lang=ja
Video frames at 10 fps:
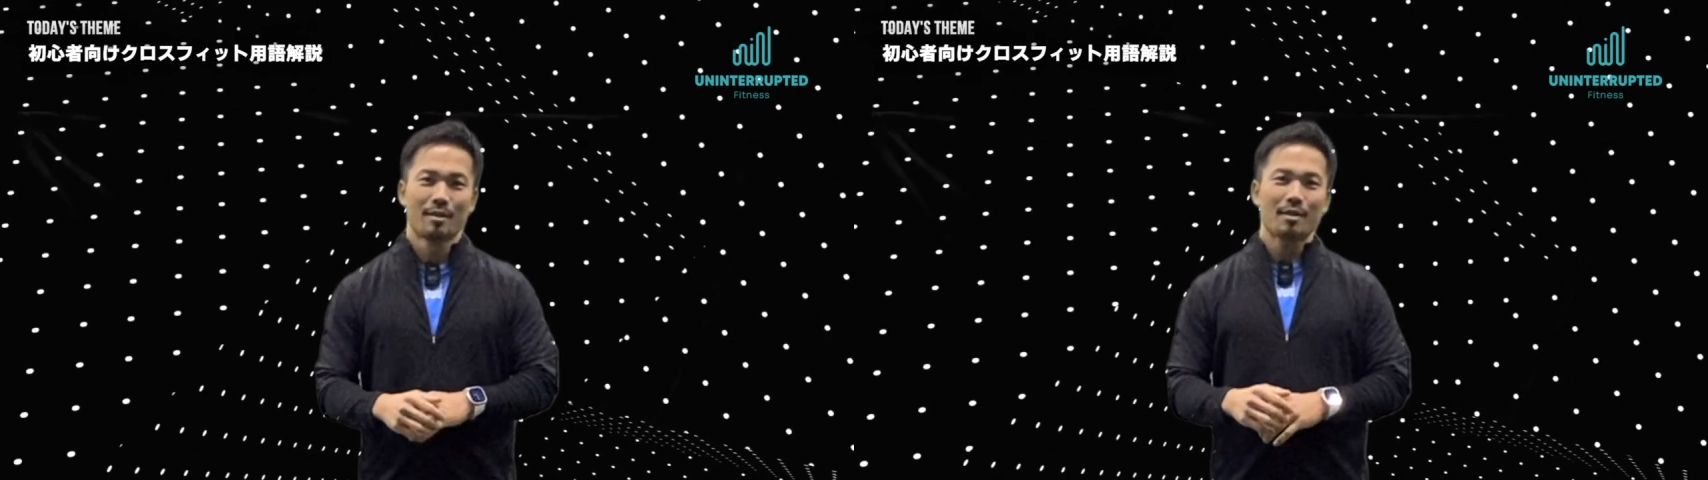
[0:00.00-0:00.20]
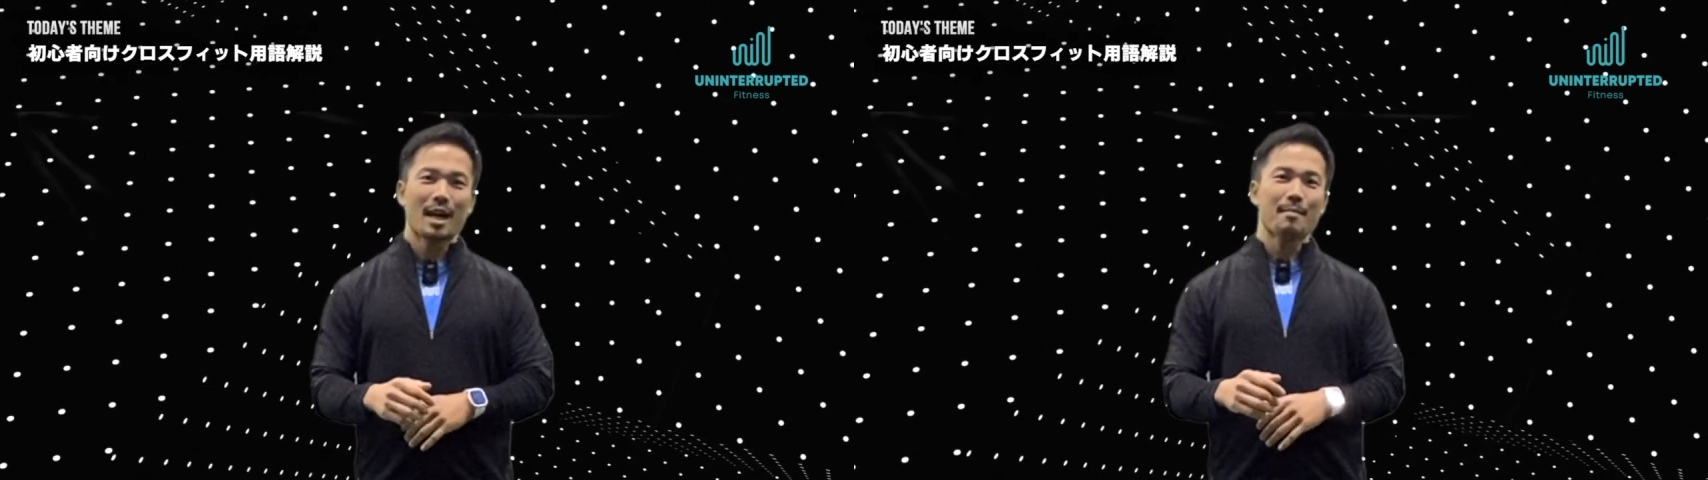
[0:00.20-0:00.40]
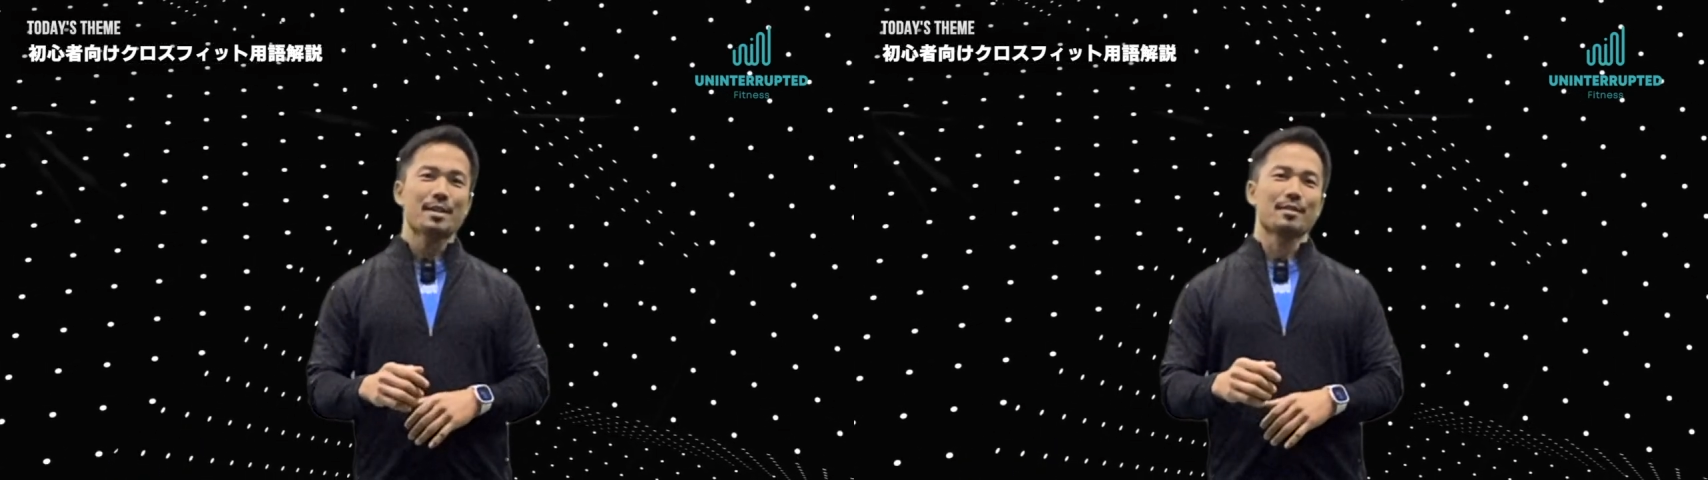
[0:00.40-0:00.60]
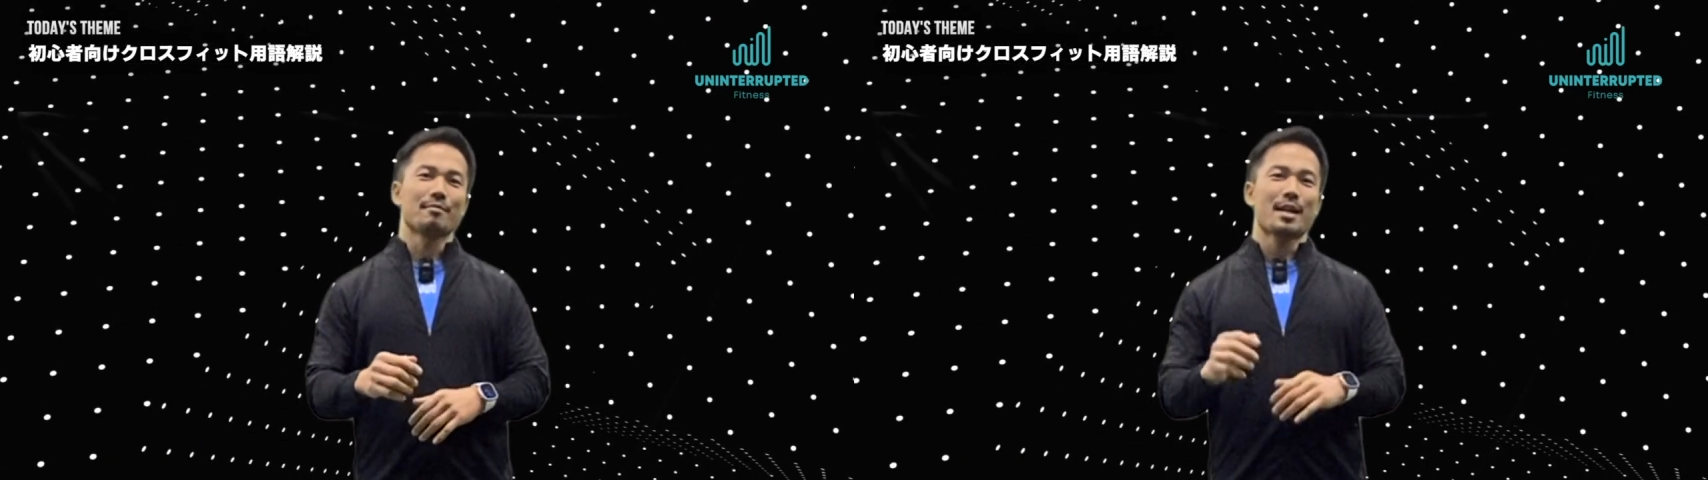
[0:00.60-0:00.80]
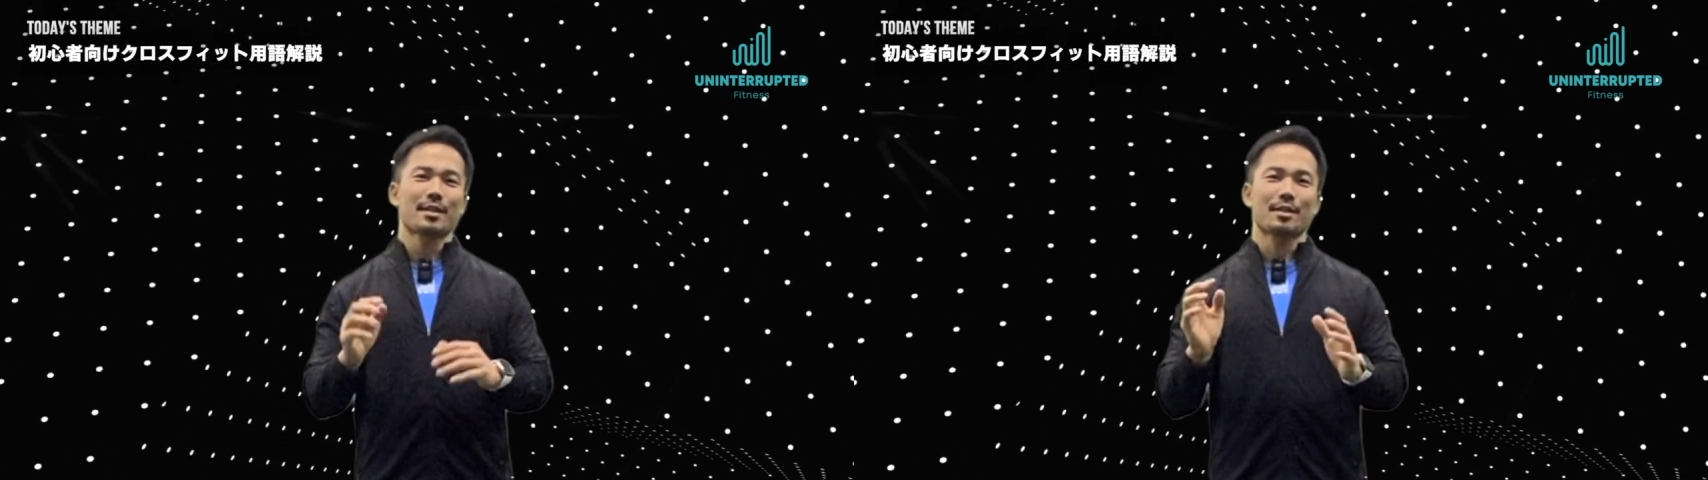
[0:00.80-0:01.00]
ここからまず
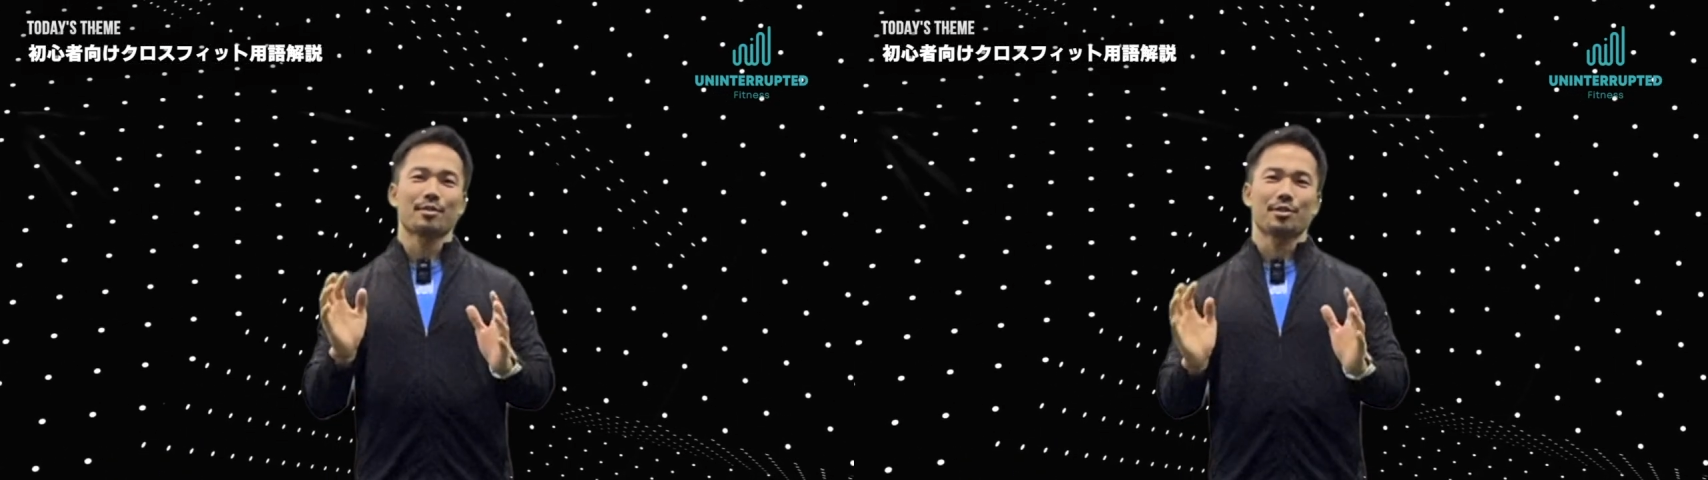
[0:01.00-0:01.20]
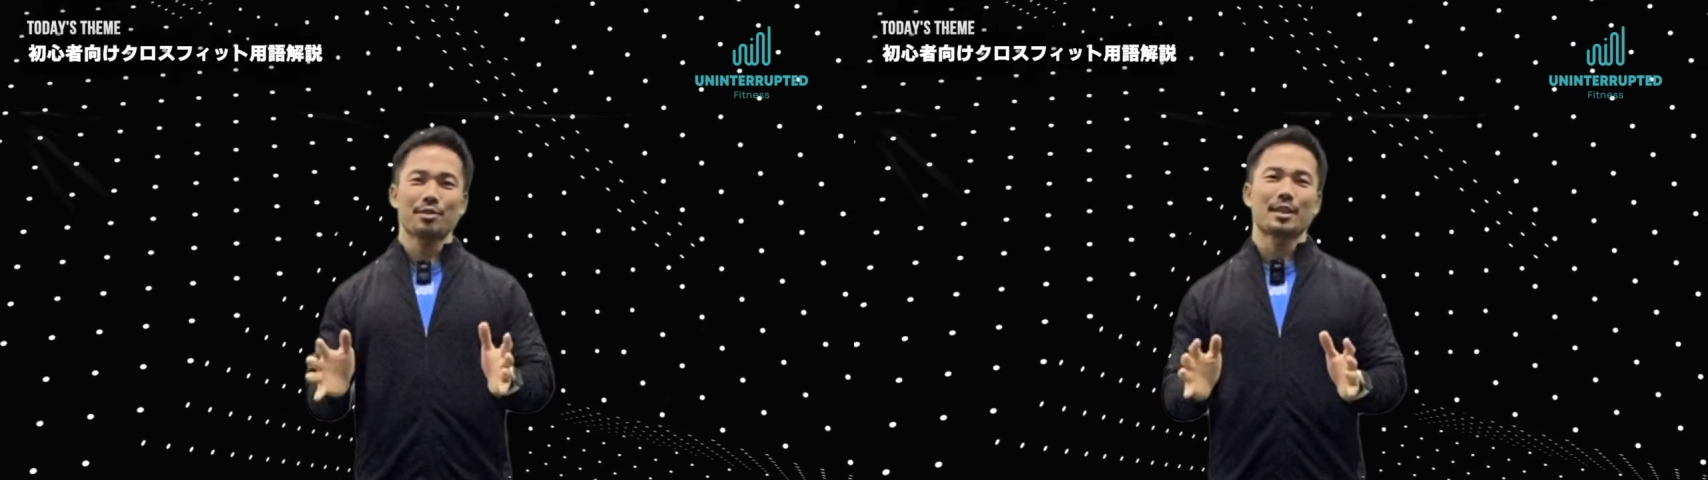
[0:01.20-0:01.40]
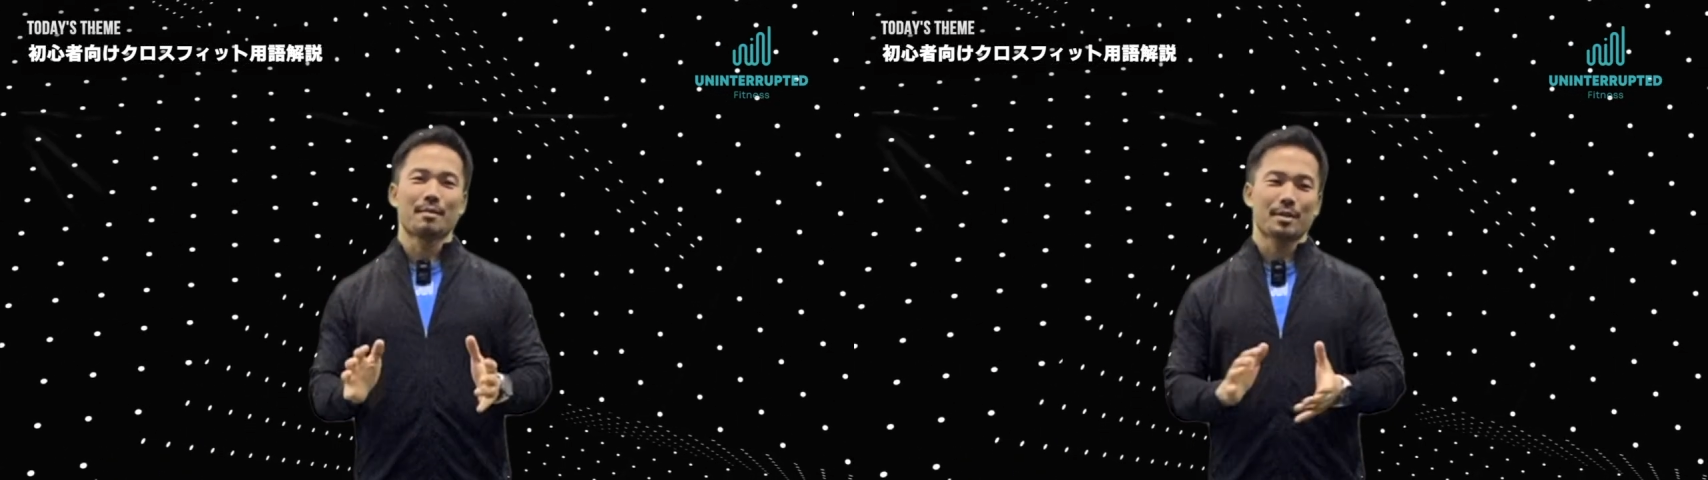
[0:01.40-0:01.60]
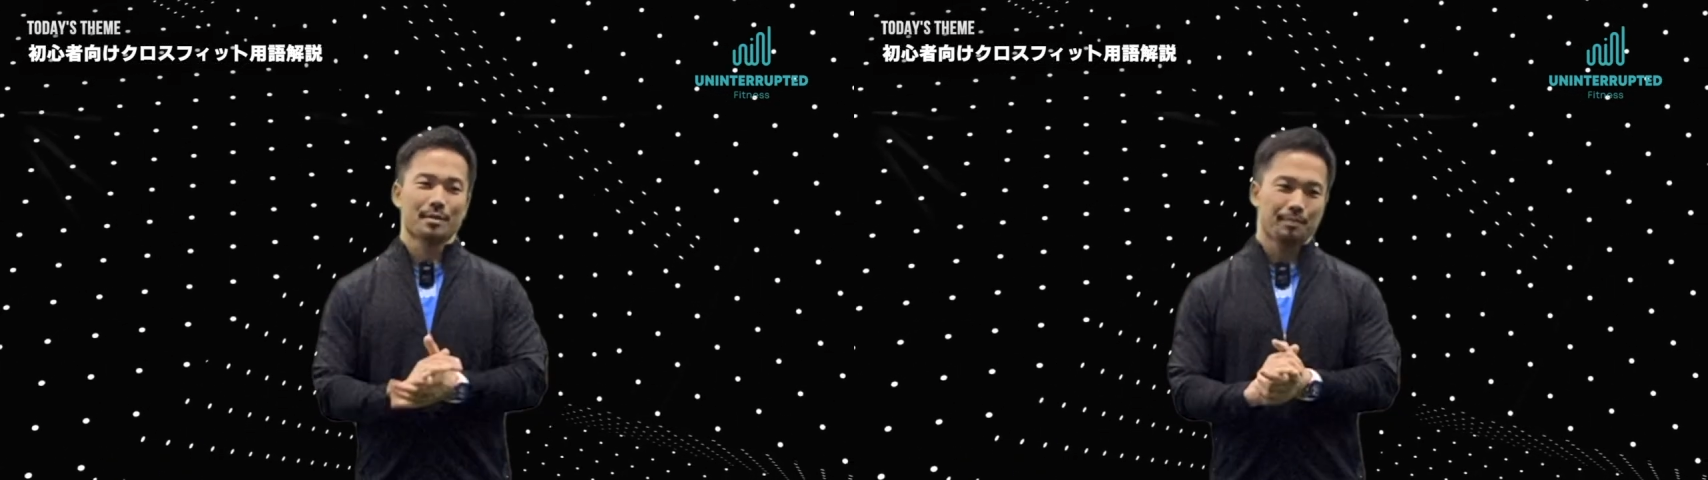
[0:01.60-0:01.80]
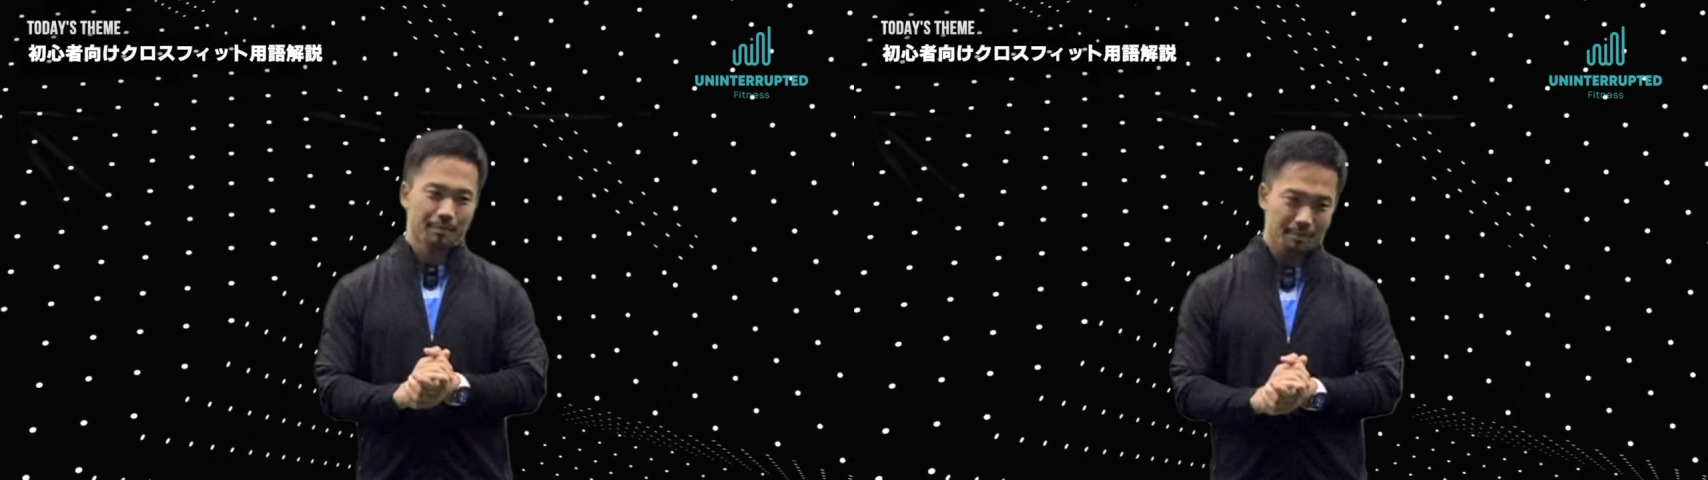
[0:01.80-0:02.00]
ワークアウトの種類になります。